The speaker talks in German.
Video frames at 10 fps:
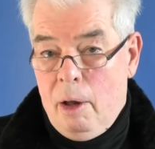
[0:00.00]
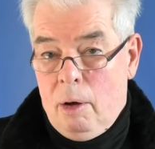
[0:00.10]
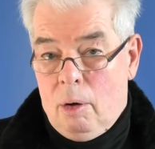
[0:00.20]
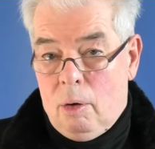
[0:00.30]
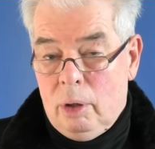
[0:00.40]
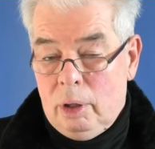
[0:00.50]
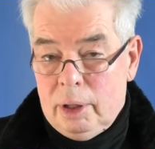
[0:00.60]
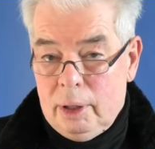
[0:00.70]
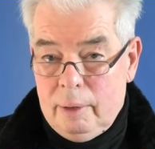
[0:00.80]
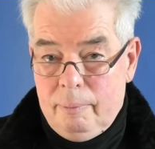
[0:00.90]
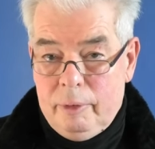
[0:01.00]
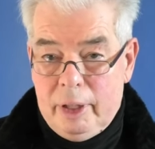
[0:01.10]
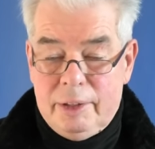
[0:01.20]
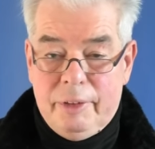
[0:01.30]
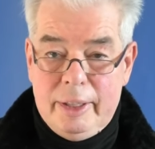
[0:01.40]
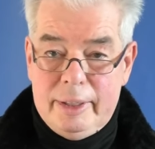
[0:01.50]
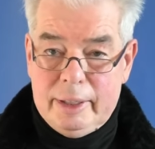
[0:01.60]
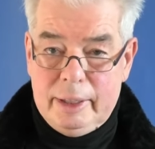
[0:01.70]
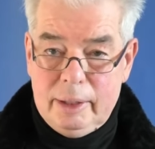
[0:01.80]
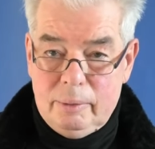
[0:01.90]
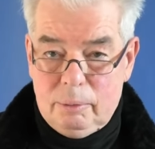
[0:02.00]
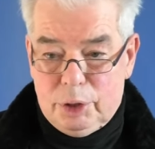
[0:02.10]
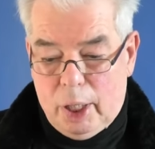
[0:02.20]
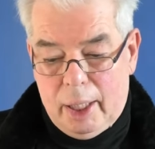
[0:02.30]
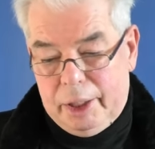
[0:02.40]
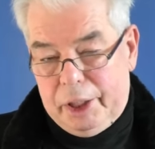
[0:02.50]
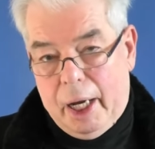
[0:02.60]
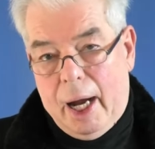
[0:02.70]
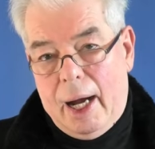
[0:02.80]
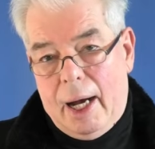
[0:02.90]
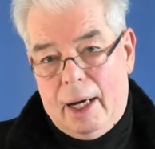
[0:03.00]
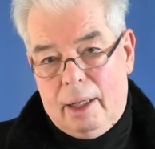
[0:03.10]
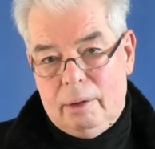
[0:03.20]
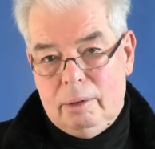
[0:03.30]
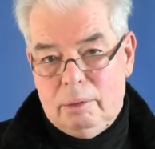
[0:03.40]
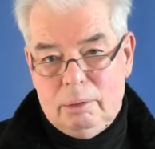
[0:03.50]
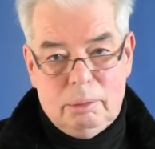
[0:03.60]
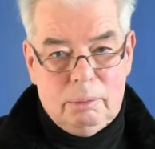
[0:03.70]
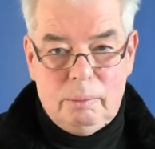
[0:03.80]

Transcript: Und jetzt werden Sie sagen, ja, äh,